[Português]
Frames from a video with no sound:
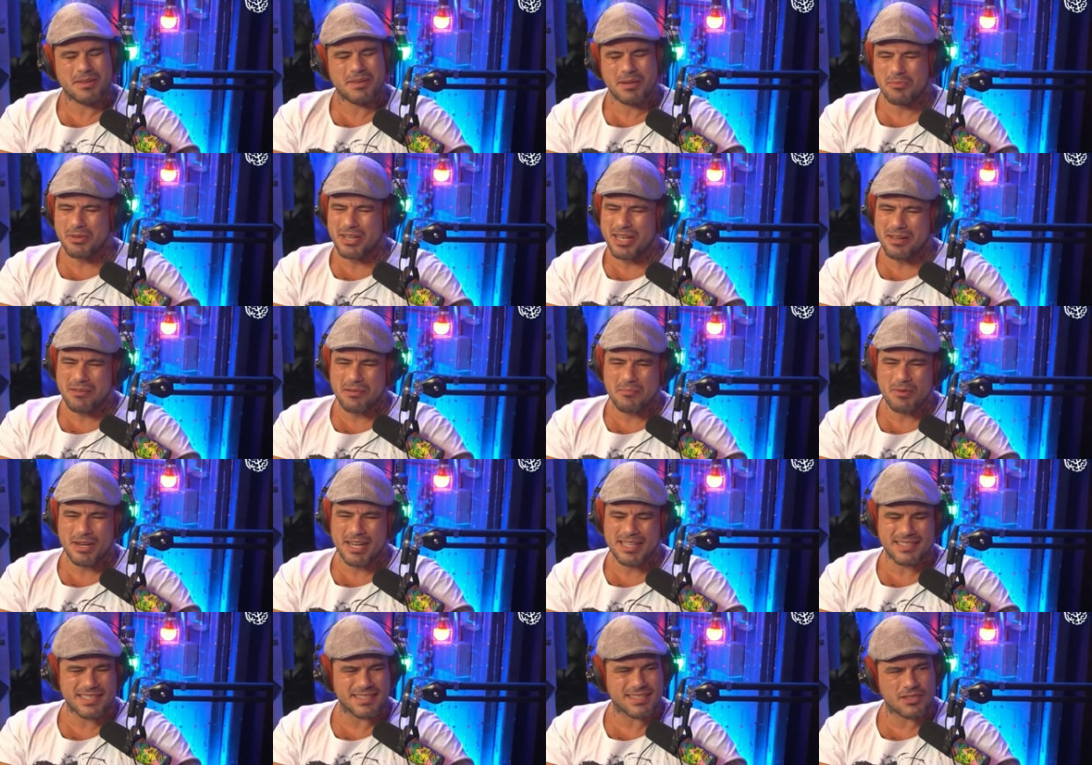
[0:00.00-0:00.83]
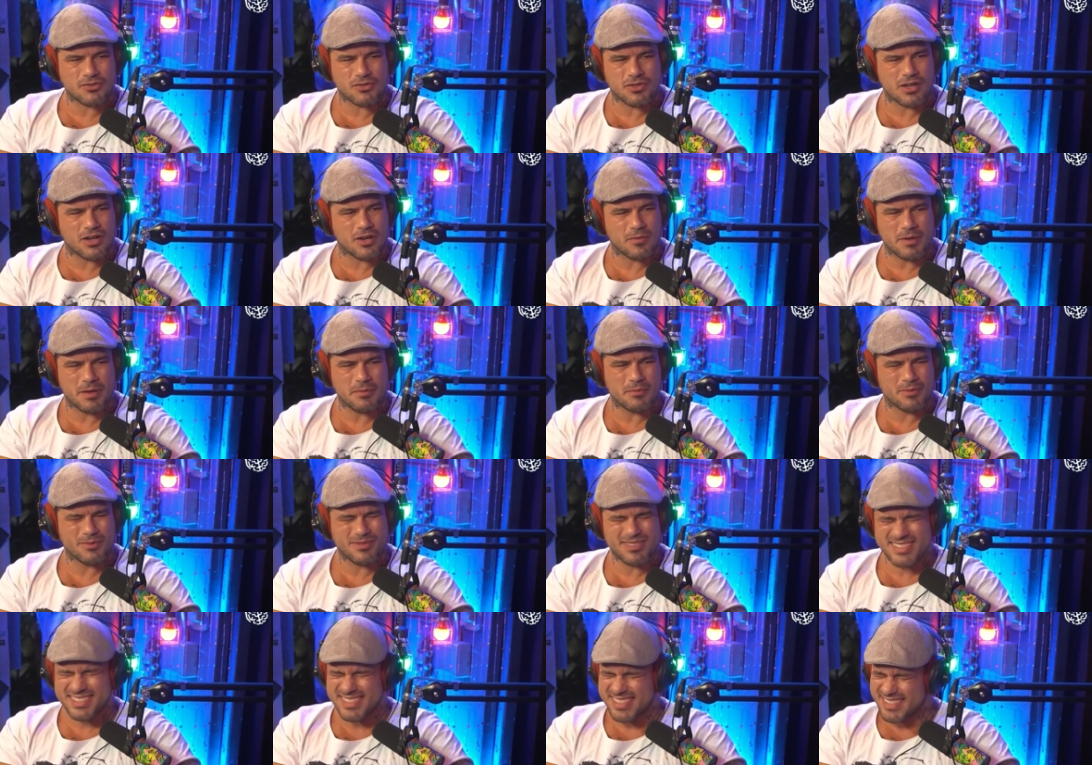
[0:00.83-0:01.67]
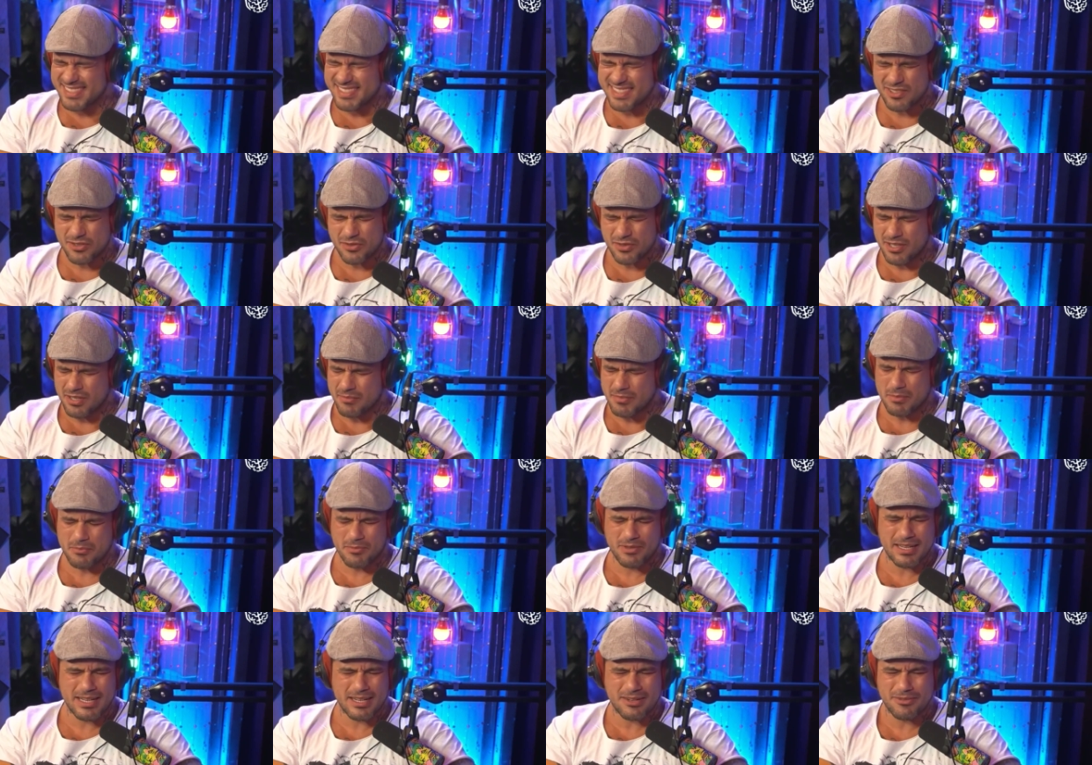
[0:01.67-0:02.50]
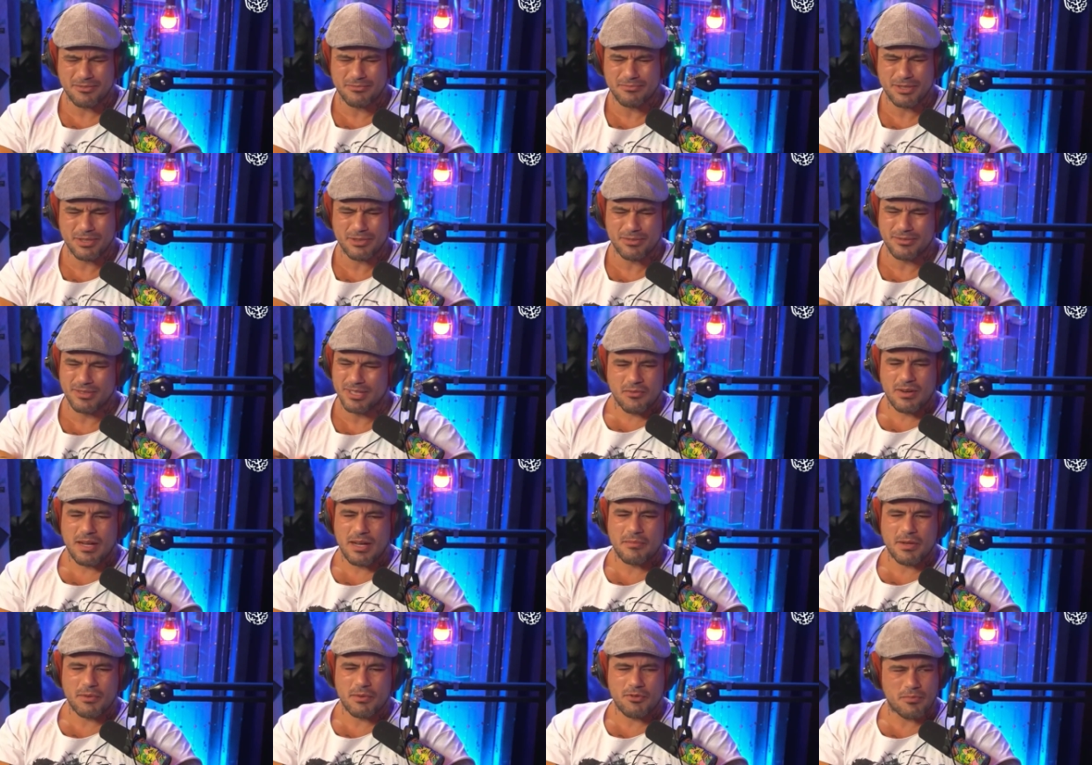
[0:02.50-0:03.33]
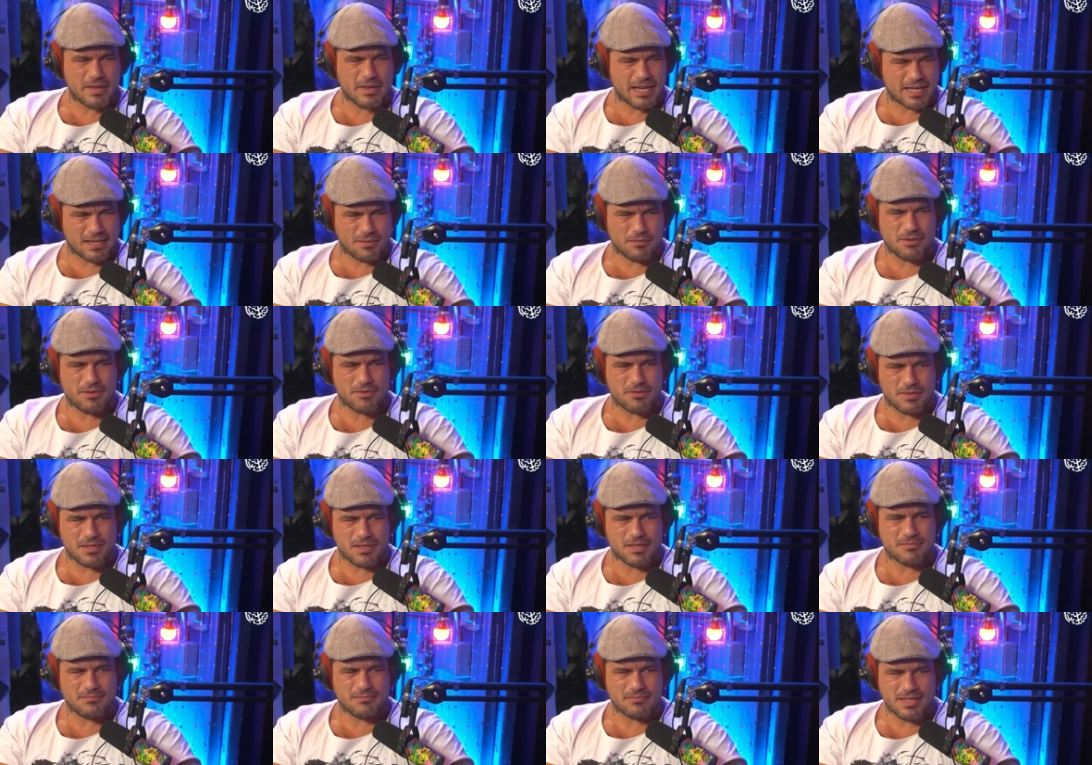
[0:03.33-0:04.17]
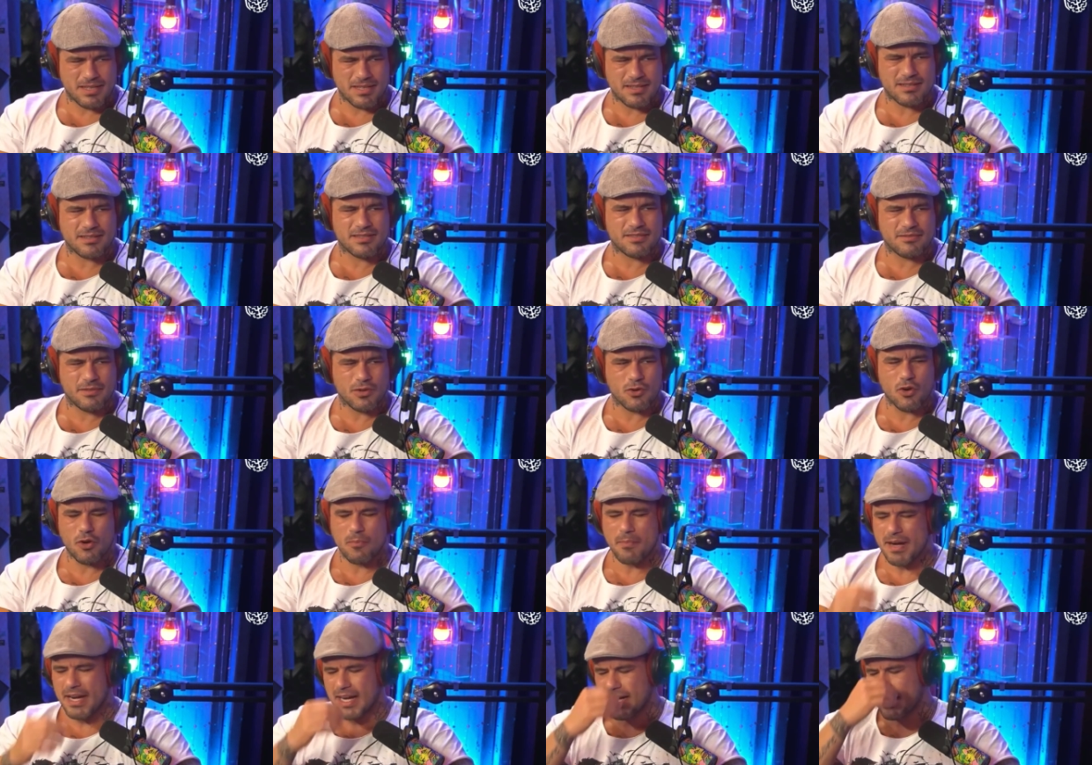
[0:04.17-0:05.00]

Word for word: Minha mulher é uma mulher é sensacional, meu irmão. Sensacional. Minha mulher comeu um caminhão de merda por causa de mim. Ela se ah, ferrou tá. pra